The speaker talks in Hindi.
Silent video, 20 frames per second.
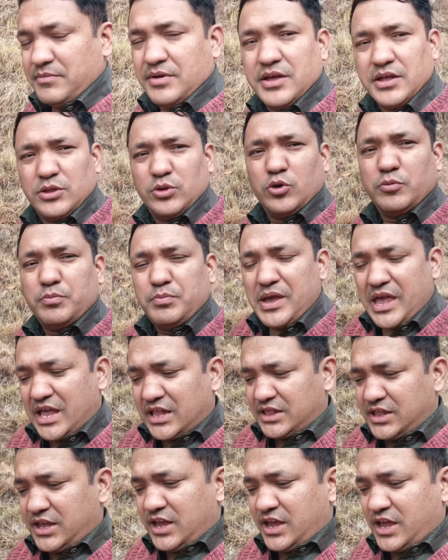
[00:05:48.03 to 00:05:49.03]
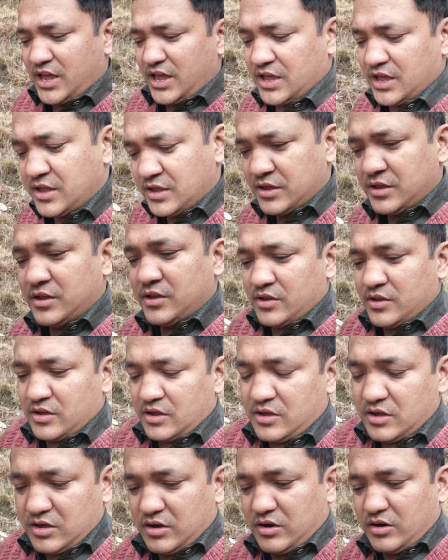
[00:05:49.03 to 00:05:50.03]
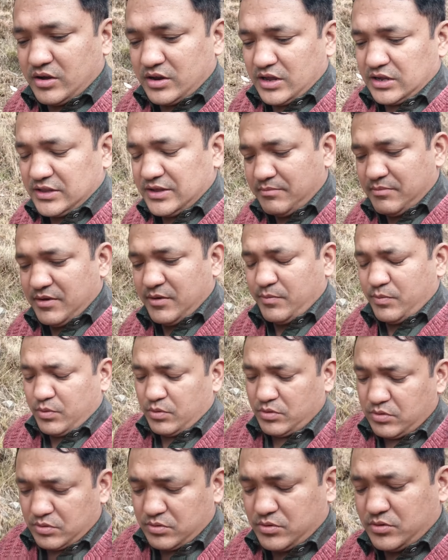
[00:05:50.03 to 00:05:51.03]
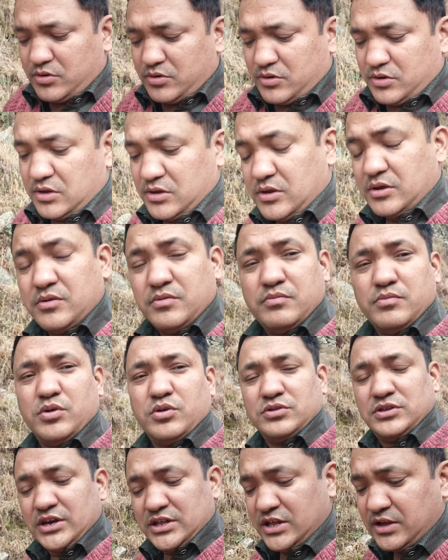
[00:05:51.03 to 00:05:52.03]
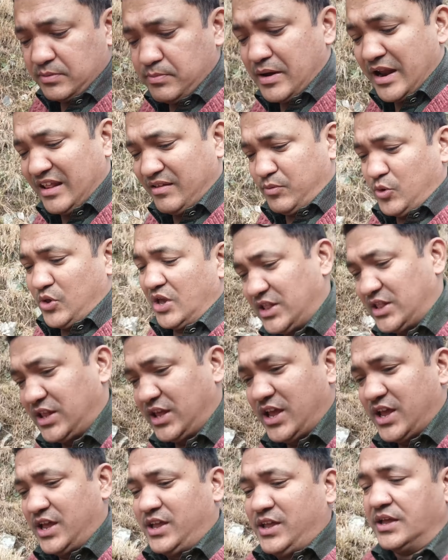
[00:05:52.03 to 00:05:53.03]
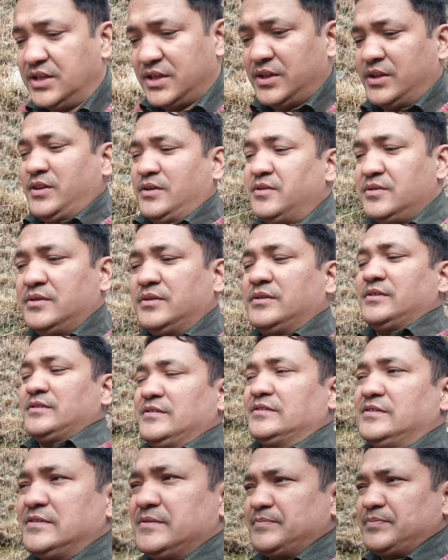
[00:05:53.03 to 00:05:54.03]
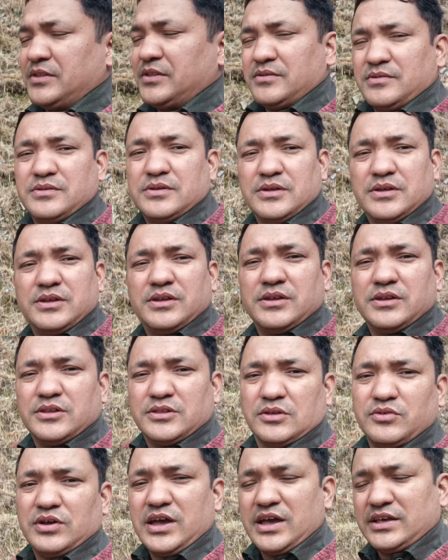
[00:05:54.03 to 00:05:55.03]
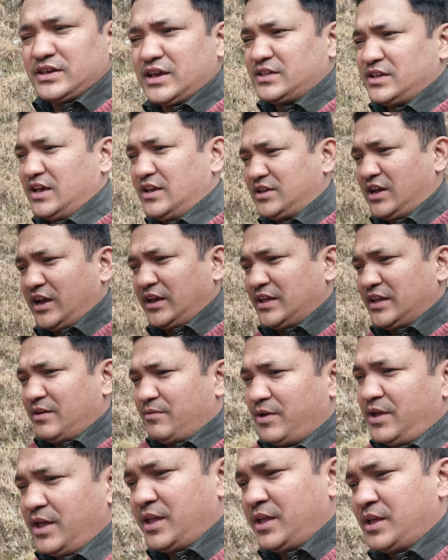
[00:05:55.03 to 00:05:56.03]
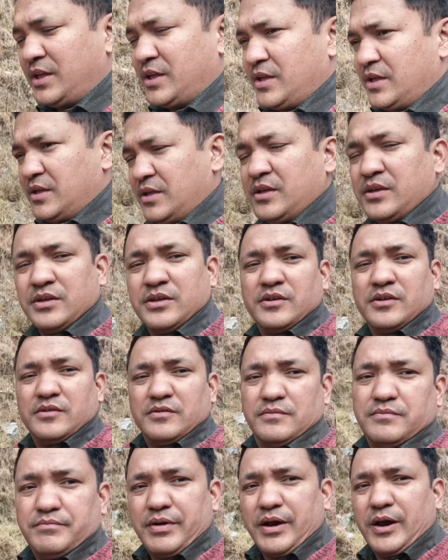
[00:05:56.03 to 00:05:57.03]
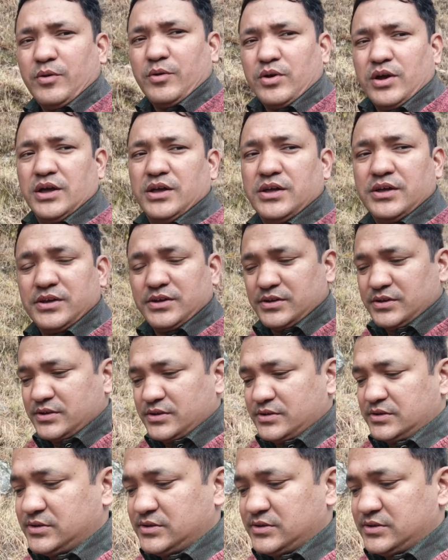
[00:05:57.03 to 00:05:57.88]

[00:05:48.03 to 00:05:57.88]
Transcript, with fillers: एकदम में धूप भी आ जाती है और एकदम में बहुत ज़्यादा बारिश भी हो जाती है तो ऐसा ऐसा हिसाब किताब है पहाड़ों का